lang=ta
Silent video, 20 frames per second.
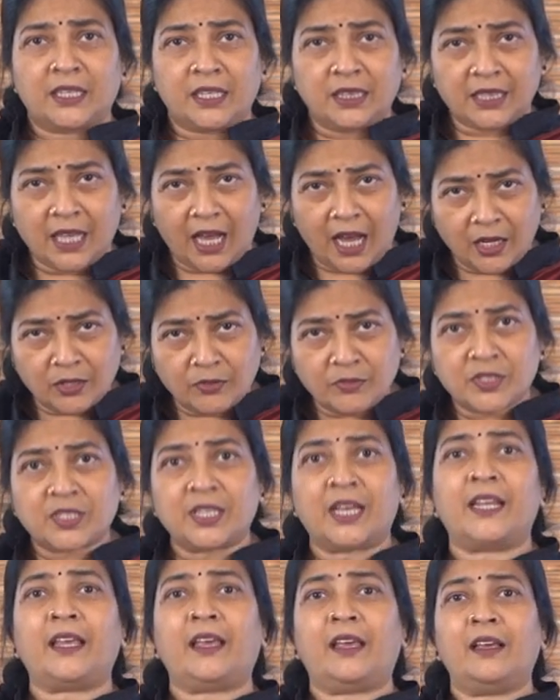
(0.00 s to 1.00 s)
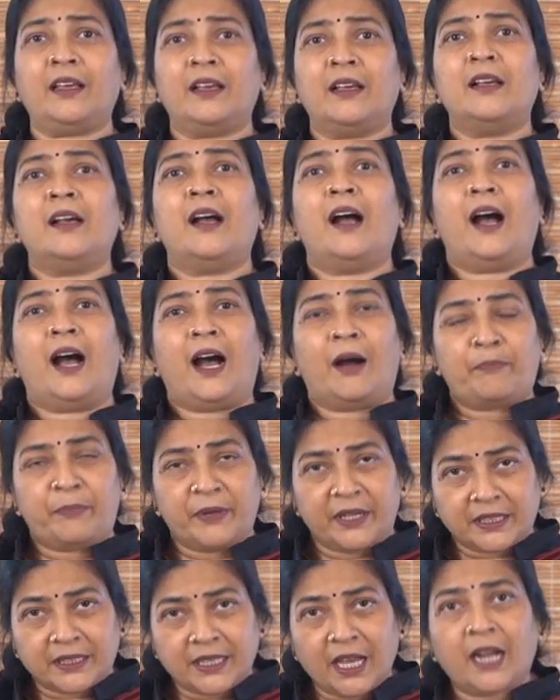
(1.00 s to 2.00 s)
இருந்தாலும் சரி
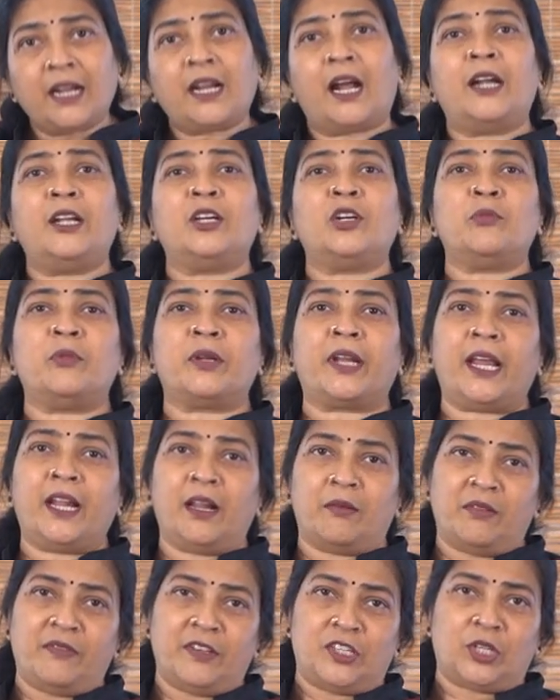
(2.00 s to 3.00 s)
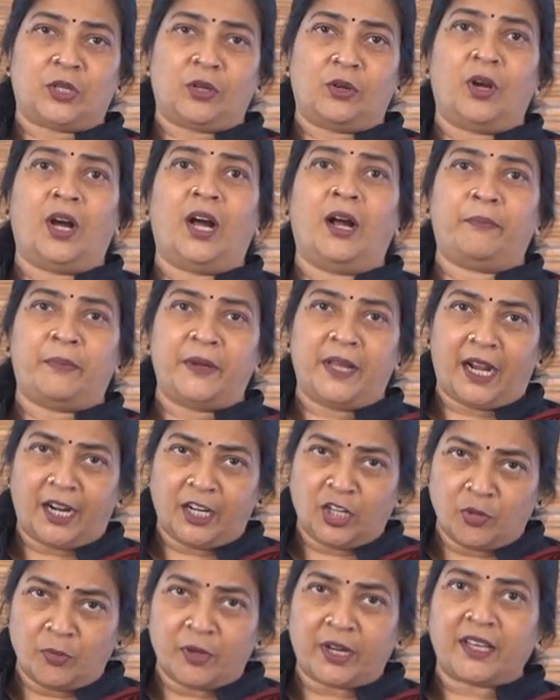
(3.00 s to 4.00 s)
அப்படித்தான் அணுகுமுறையை நம்ம வச்சுக்கணும் அப்படி
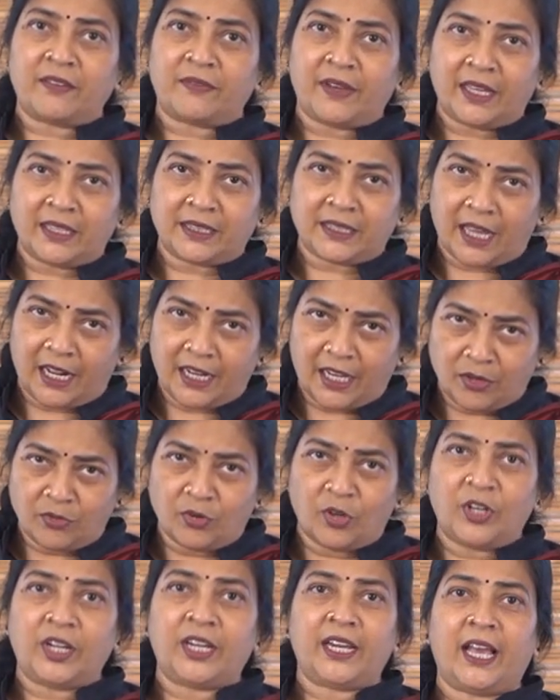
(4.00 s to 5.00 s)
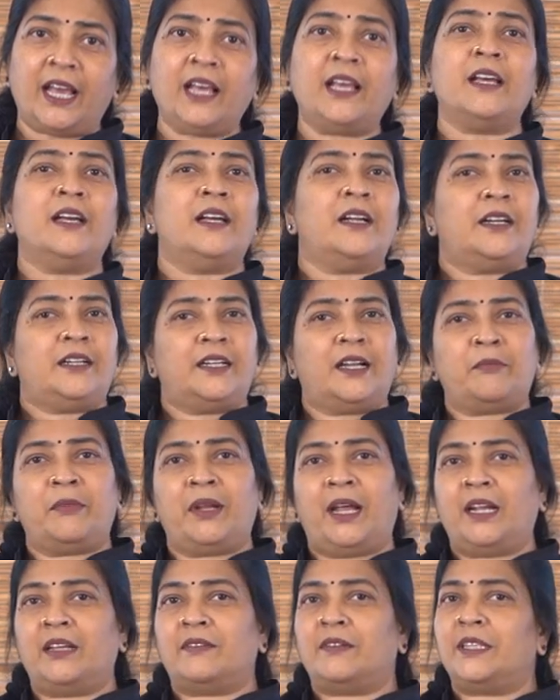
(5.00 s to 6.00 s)
அணுகுமுறை வைத்தாலே ஒழிய
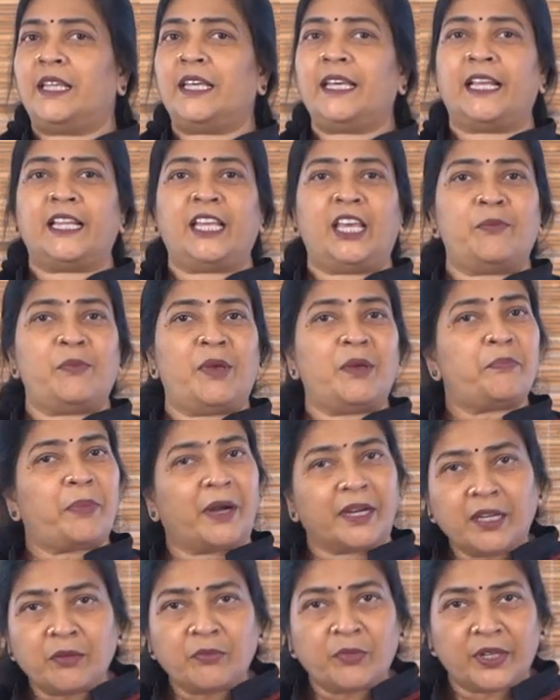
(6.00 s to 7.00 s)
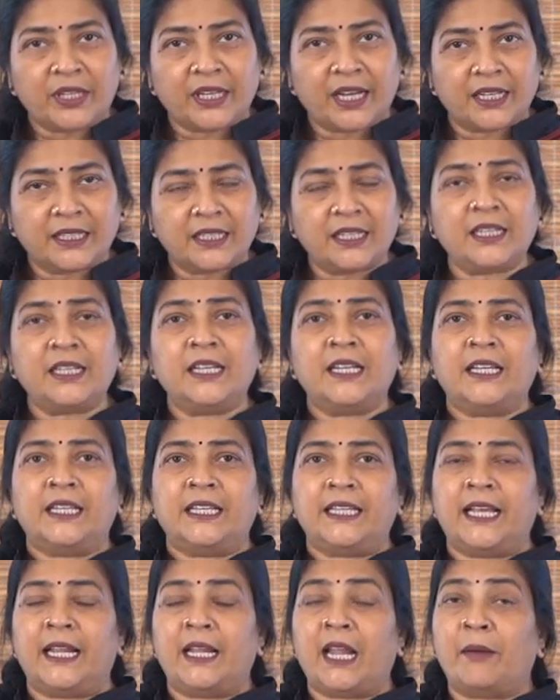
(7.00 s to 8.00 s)
நம்மளால் வந்து எதையுமே பண்ண முடியாது
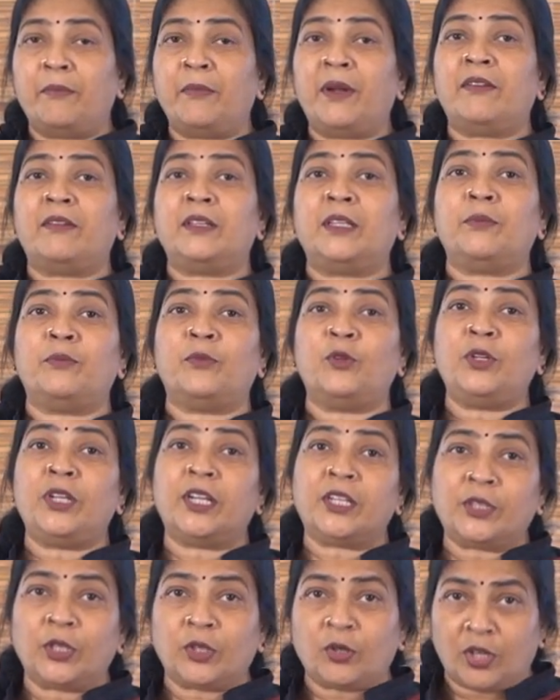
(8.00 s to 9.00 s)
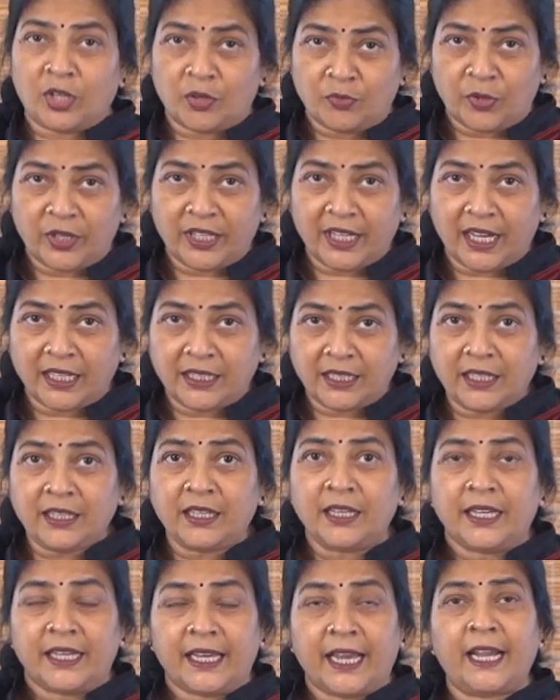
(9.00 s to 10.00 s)
நம்மளை வந்து முன்னிறுத்தி கொள்ள முடியாது
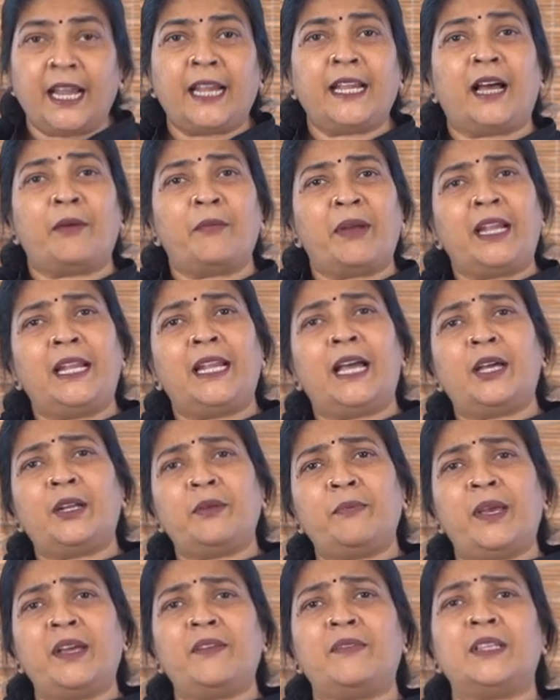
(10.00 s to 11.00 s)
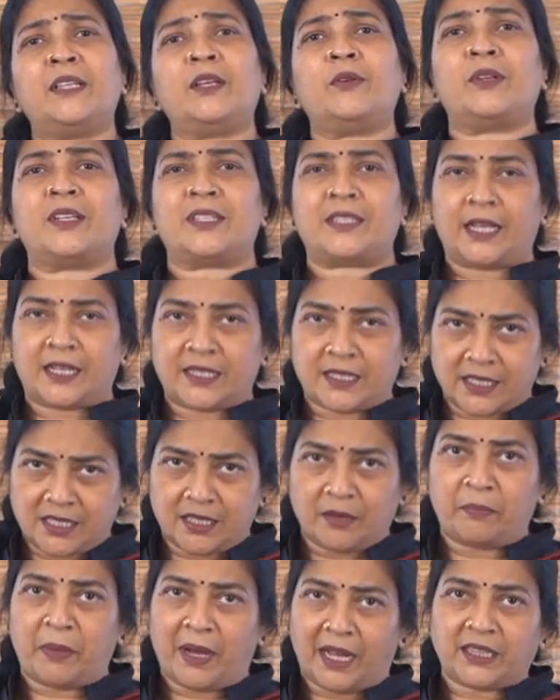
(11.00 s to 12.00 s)
ஏன்னா நாம் எல்லாருமே வந்து ஒரு
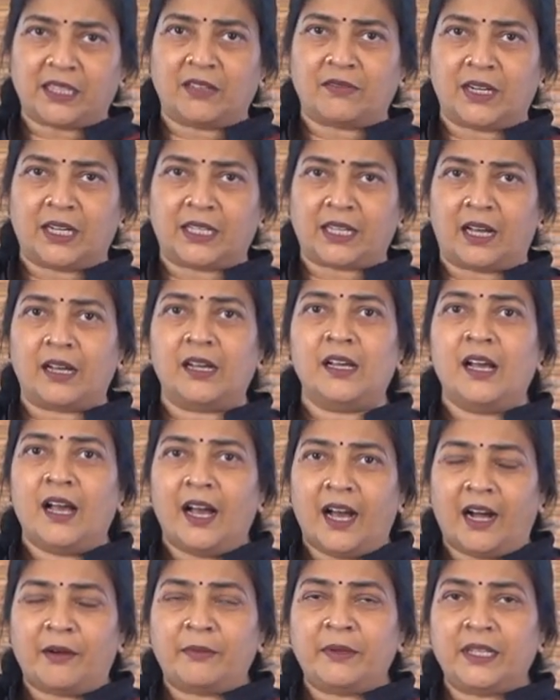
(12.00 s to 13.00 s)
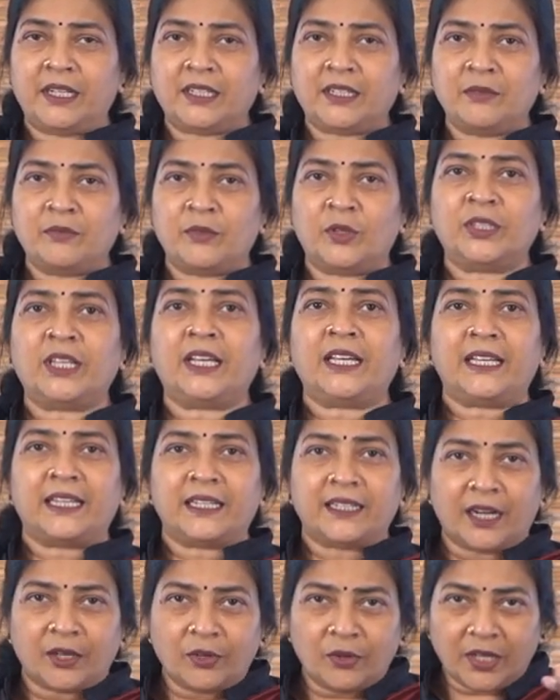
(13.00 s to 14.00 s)
சக்ஸஸை பார்த்தவங்க தான் அப்படி இருக்கும்போது
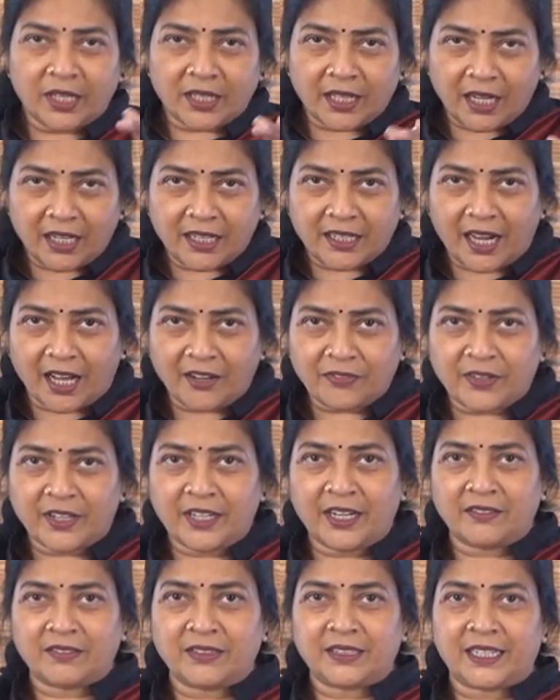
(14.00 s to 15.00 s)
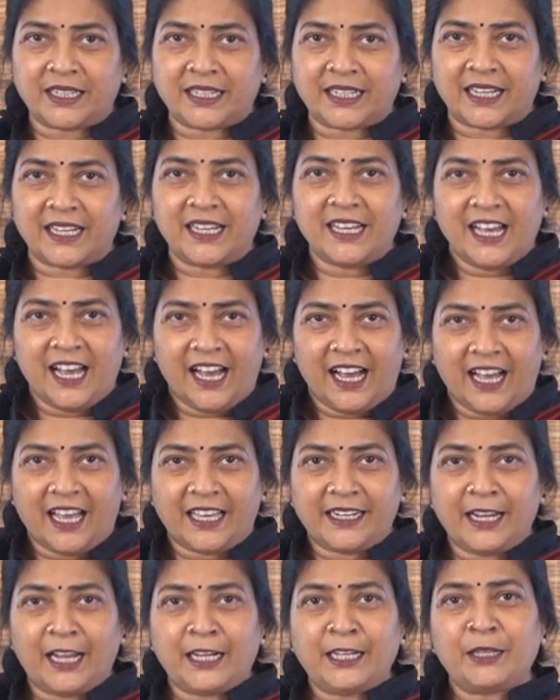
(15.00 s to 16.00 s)
நடுவில் தான் கிராஃப் கீழே வந்திருக்கு
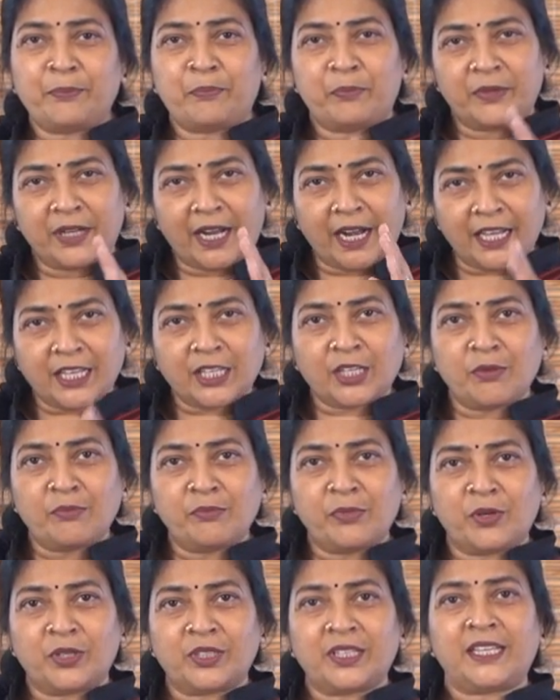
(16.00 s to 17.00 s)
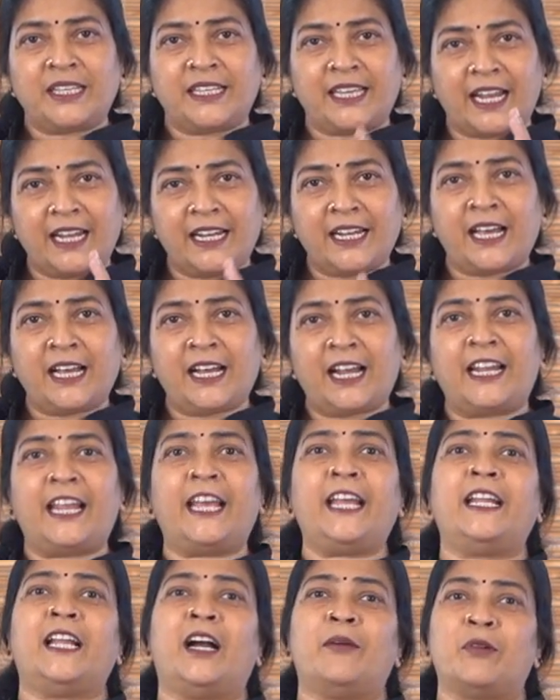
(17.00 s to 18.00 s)
அதனால் நினைக்கும் போது
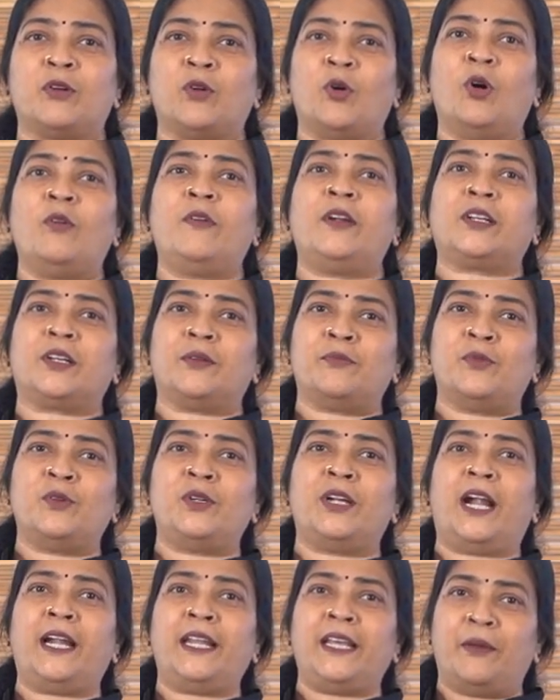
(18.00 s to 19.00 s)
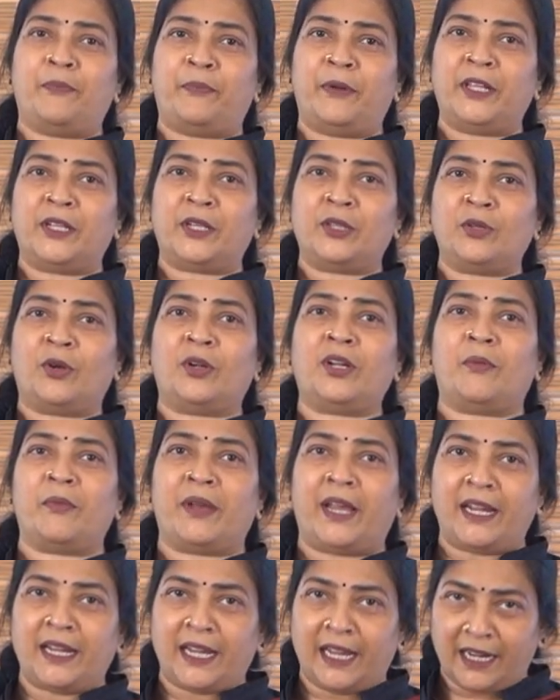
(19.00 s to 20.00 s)
எண்ணங்களை நாம் கோவிடுக்கு முன்னாடி எப்படி இருந்தோ
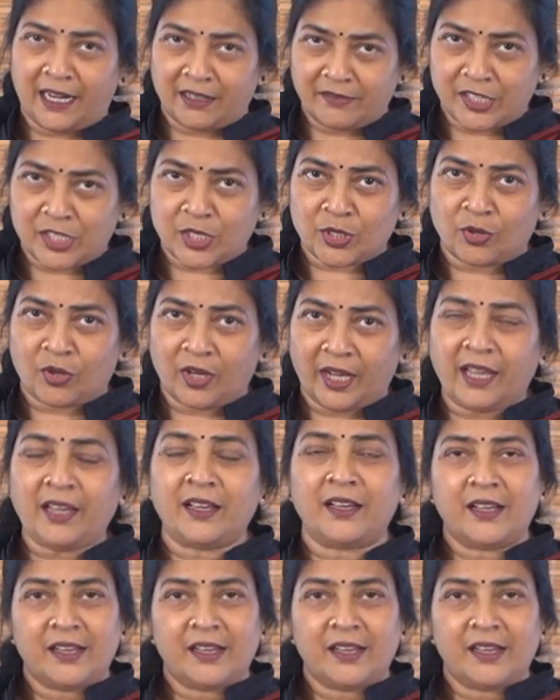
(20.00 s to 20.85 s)
நம்ம எண்ணங்களை வச்சுக்கோங்க